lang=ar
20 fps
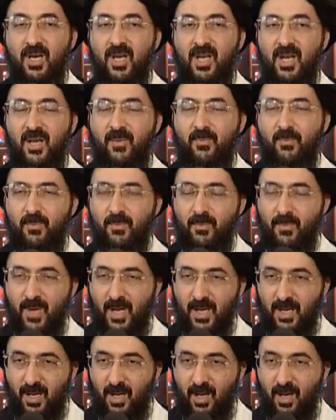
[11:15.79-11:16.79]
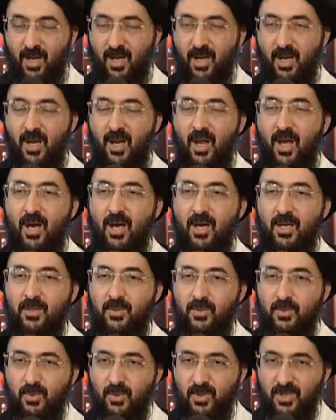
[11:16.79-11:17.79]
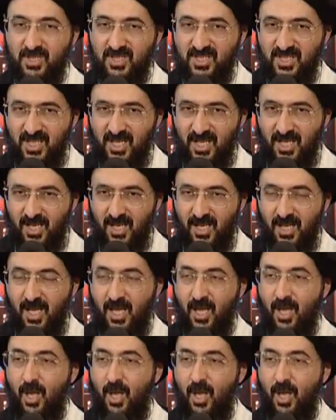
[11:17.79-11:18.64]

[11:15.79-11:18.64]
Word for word: ربنا لا تزغ